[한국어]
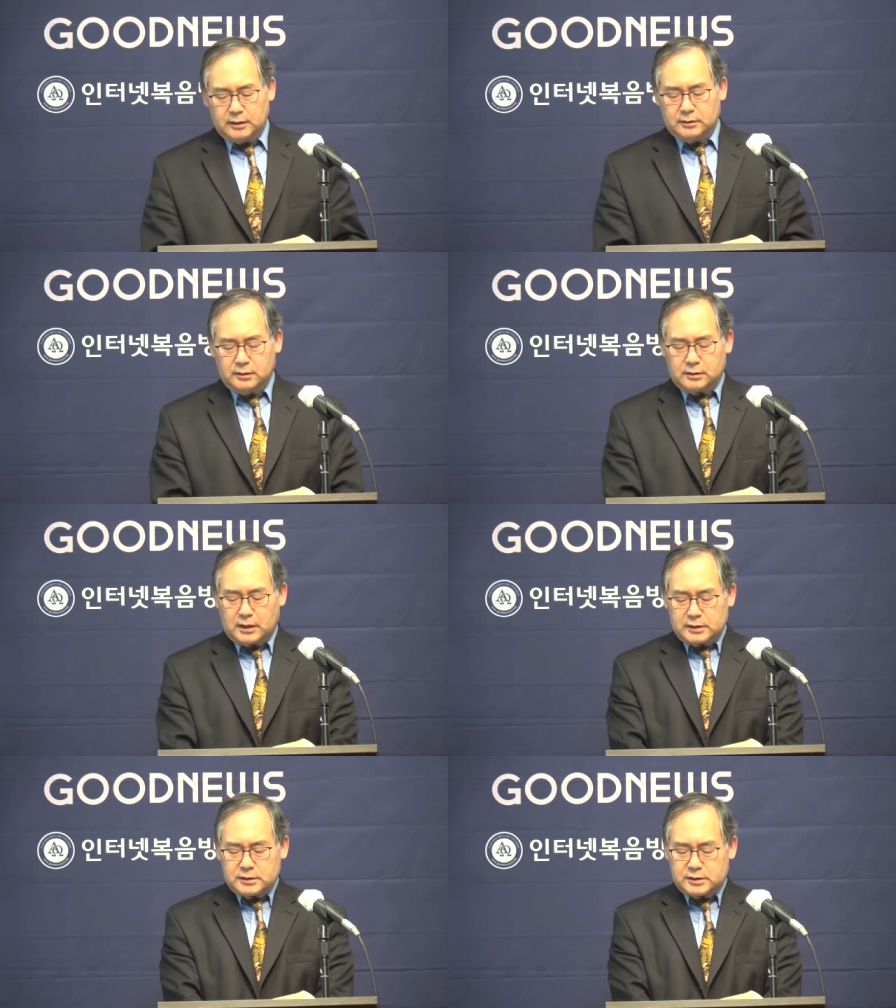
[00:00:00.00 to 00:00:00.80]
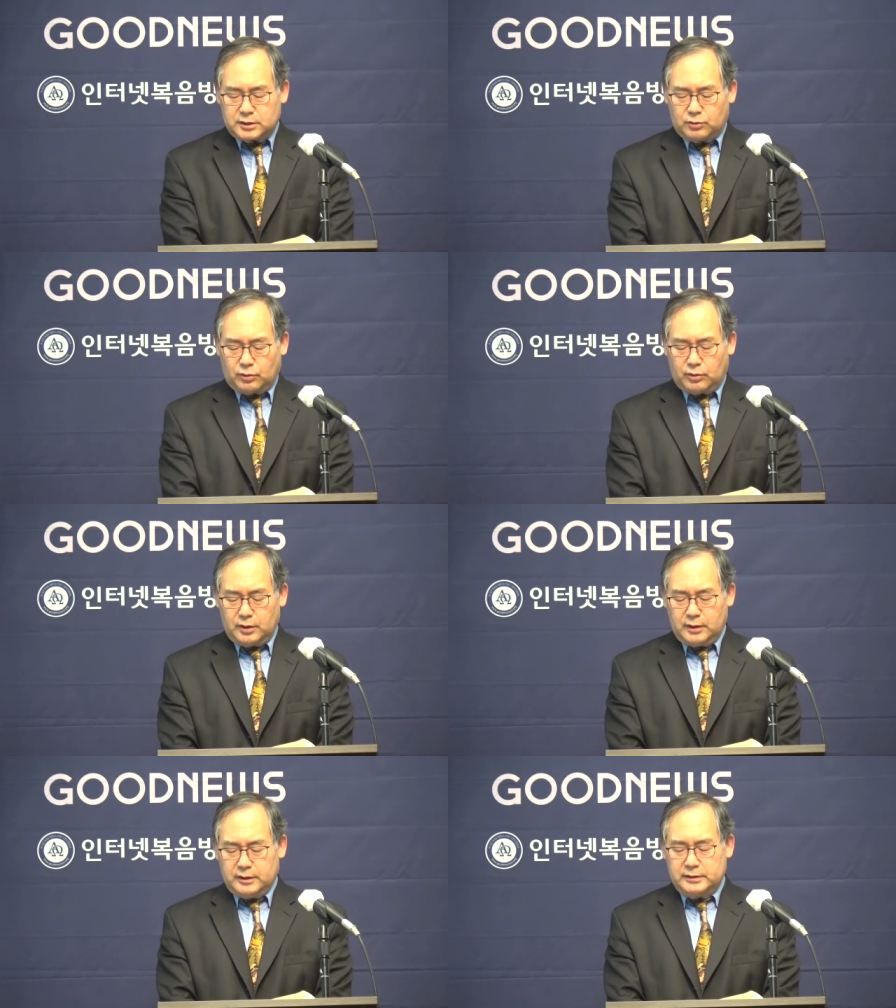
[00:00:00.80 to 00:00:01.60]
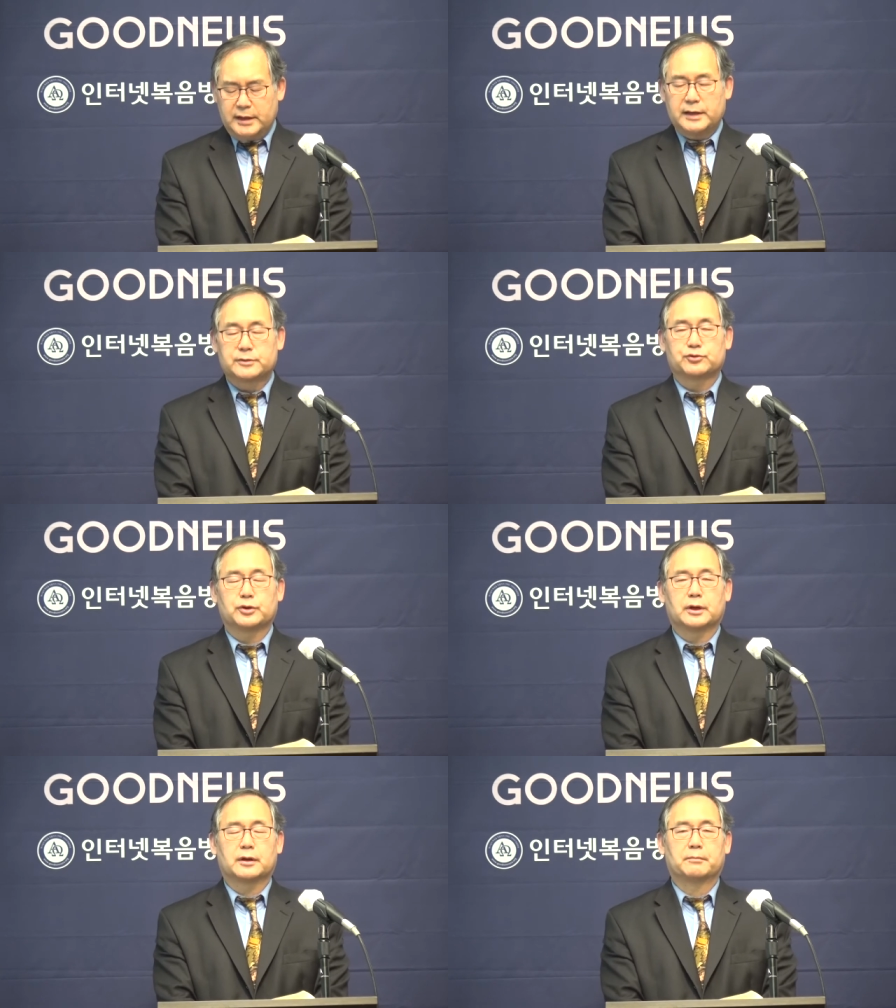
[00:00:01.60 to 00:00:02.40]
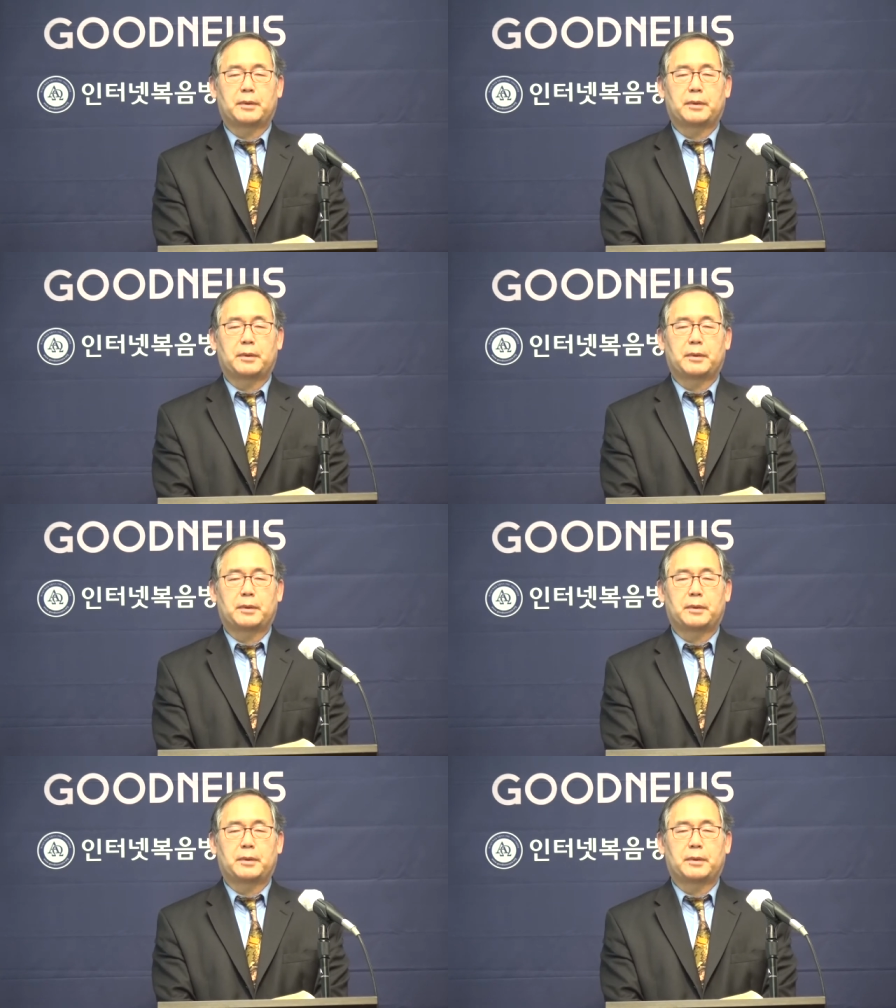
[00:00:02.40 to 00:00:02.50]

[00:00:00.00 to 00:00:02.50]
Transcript: 끝까지 지고 예수의